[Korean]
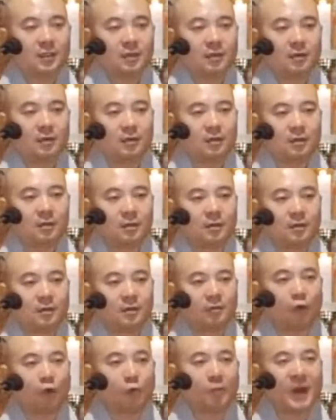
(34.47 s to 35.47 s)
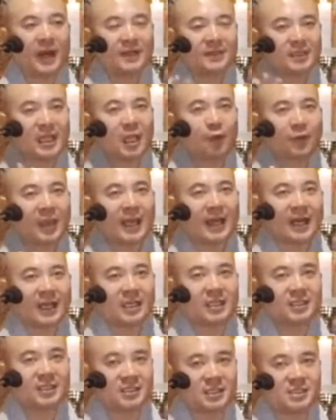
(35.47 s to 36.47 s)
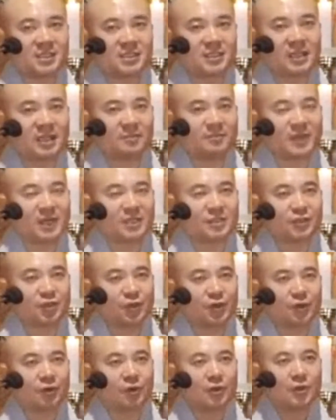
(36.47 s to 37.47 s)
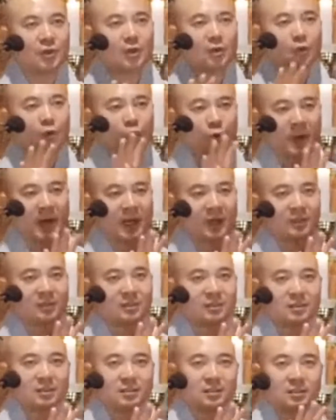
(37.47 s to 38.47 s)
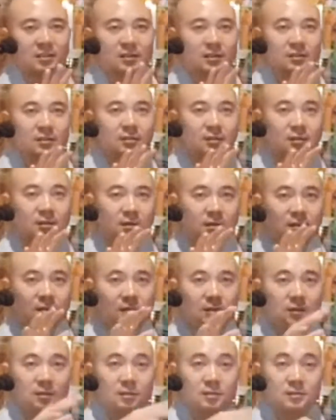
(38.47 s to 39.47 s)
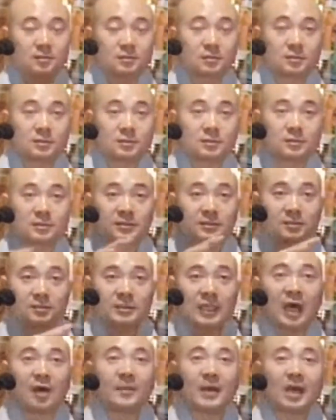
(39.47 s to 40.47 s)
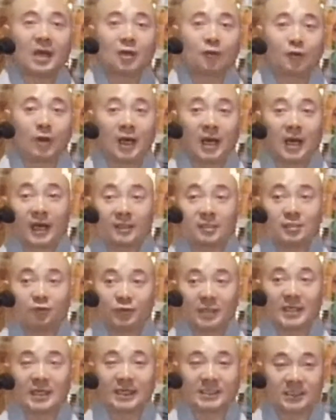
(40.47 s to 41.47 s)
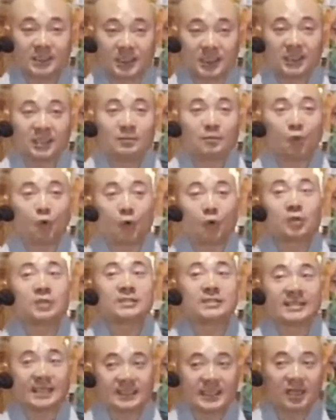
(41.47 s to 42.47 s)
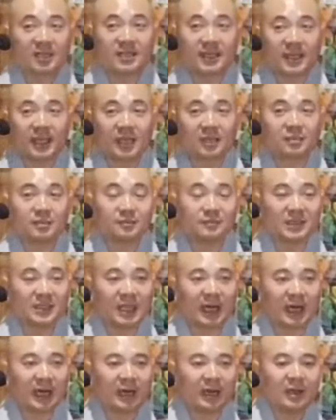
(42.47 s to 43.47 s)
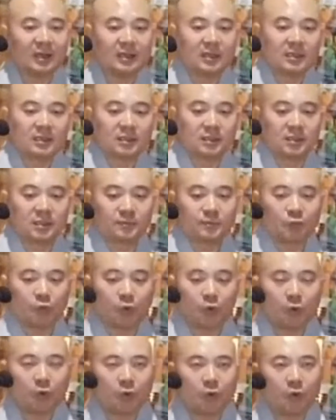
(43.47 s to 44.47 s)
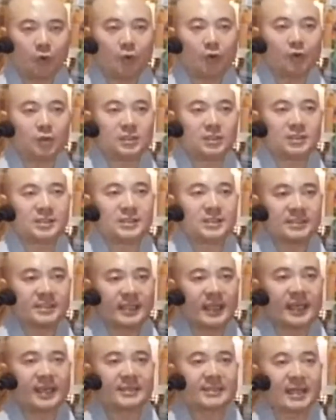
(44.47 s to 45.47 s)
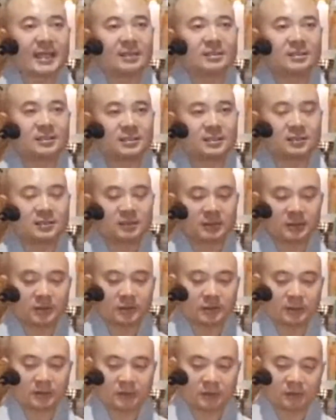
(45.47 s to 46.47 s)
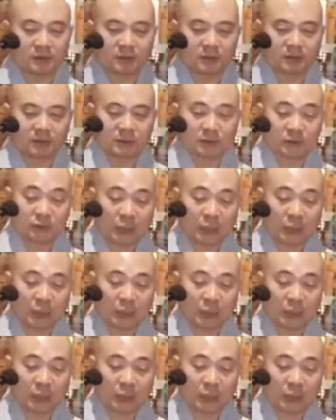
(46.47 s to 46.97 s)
어, 오방 내외 아니 제신이란 말은요. 오방 어, 사방과 하늘 위까지 모든 세상을 얘기하는 겁니다. 그 모든 세상들 어,